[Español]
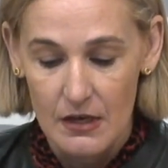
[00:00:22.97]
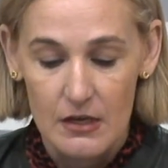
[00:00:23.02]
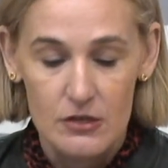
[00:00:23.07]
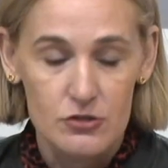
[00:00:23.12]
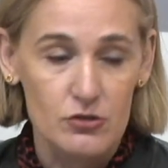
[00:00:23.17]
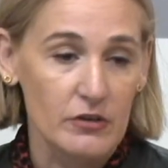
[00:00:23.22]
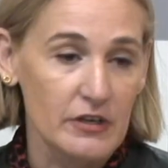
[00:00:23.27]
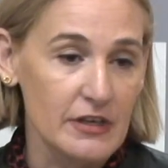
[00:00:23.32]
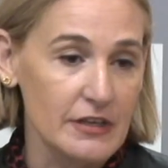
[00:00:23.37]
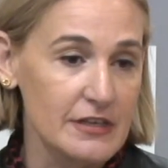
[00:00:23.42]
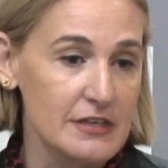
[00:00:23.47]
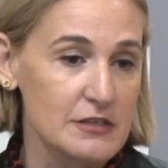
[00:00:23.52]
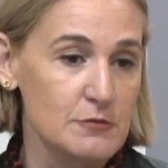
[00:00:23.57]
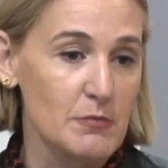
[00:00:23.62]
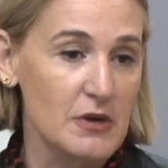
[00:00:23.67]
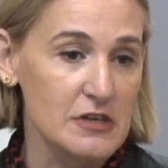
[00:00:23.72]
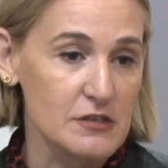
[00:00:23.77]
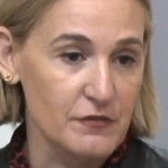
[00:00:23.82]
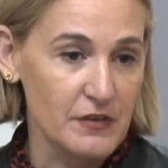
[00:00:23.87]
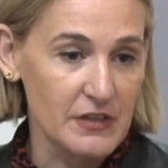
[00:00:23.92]
Son quienes
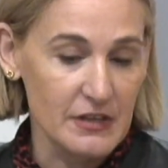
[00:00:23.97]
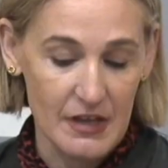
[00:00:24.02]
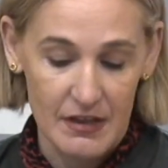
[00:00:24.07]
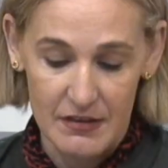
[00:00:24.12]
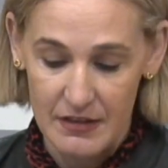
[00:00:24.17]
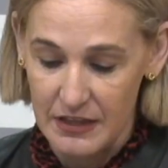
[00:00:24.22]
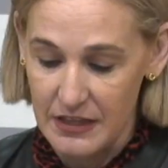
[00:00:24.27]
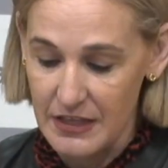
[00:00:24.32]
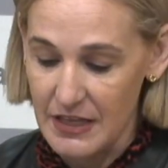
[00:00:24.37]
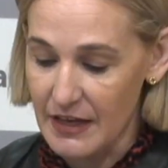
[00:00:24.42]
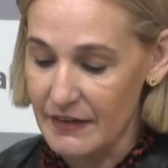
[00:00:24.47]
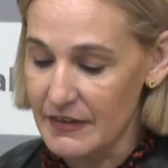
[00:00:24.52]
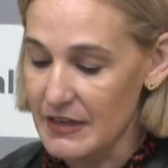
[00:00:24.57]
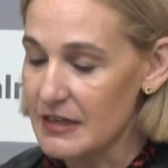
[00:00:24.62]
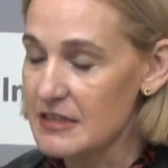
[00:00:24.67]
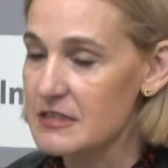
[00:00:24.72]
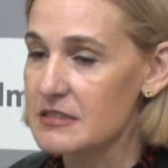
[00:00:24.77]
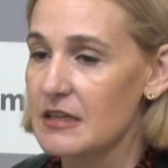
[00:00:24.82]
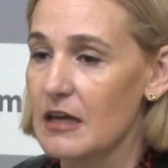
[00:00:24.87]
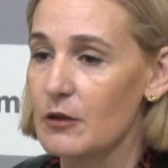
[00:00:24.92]
más financian el
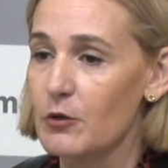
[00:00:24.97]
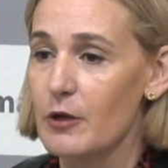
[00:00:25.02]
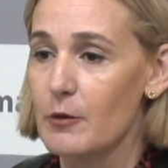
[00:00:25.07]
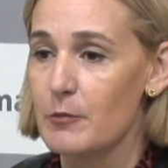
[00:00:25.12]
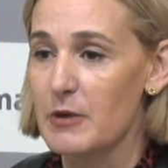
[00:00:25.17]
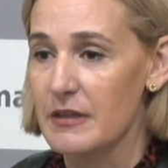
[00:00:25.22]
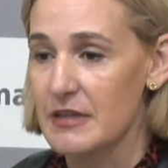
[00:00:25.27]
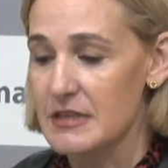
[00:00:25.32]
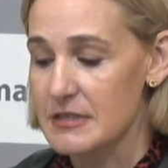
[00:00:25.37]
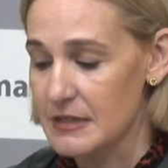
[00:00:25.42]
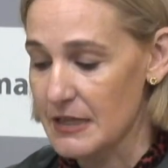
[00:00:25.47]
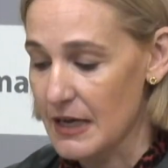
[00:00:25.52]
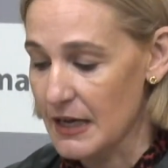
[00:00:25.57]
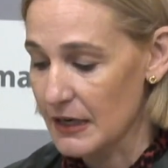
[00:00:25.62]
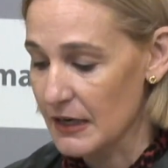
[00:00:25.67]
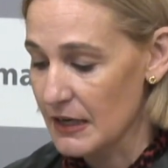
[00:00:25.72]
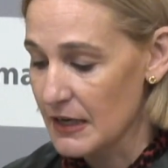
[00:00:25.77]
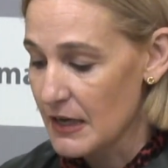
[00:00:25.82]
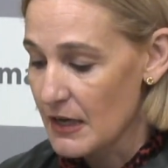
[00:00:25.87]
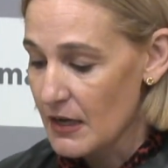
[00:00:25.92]
estado de
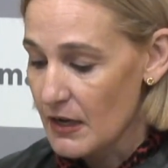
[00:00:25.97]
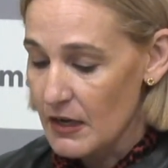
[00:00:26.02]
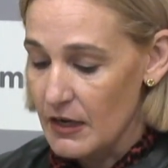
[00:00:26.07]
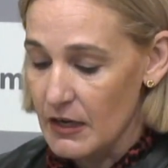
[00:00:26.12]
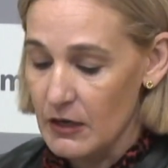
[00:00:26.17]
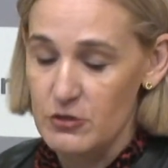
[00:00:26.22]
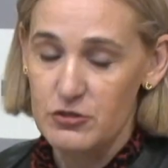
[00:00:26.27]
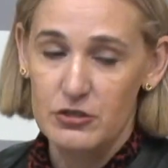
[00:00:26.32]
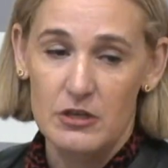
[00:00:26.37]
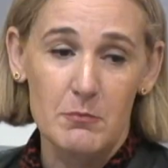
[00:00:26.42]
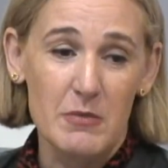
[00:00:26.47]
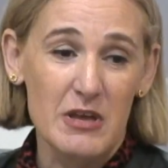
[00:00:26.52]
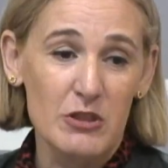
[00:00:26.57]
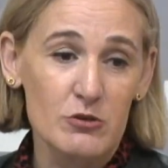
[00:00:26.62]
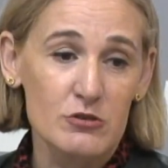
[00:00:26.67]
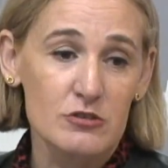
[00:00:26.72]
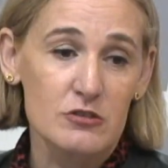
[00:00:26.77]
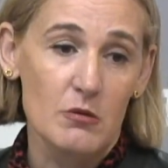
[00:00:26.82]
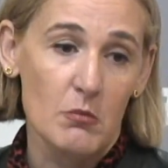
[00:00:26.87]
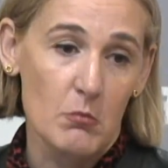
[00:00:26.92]
bienestar y los que
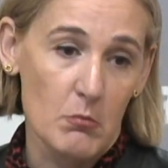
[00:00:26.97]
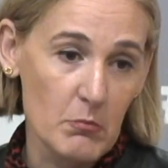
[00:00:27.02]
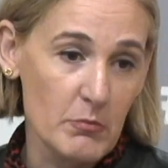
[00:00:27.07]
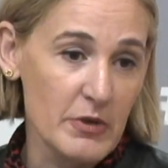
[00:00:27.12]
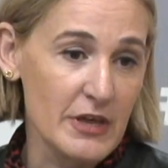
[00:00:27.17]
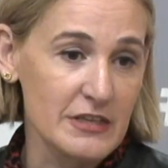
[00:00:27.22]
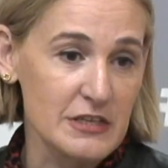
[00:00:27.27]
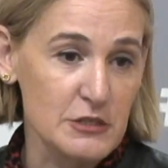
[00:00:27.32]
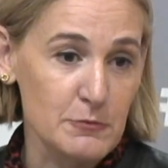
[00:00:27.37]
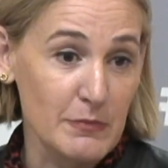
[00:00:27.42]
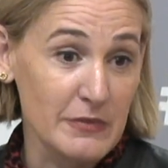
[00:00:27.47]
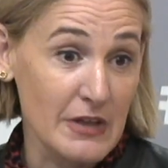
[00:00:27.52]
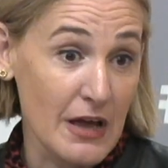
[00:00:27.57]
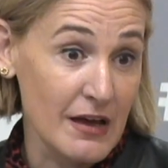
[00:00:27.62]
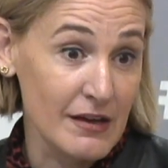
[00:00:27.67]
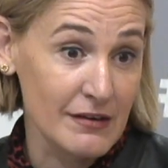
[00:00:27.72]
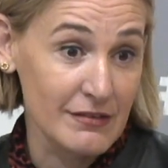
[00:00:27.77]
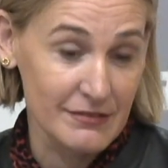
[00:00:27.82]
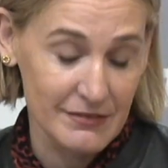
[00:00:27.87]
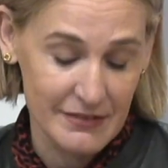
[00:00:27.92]
menos
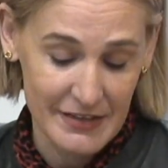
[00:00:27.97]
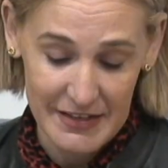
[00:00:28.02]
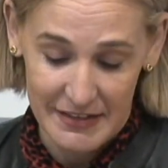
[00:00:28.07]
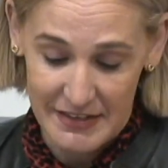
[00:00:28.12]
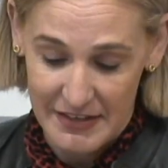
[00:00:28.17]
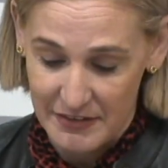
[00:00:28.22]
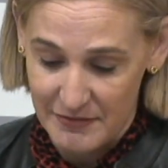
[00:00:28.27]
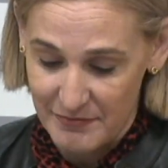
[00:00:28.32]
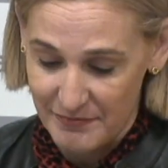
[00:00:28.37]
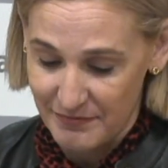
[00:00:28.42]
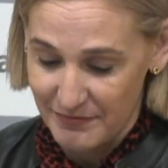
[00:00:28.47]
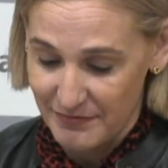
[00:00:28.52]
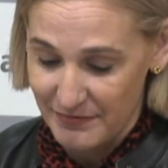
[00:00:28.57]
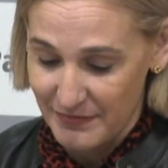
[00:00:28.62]
bienestar tienen.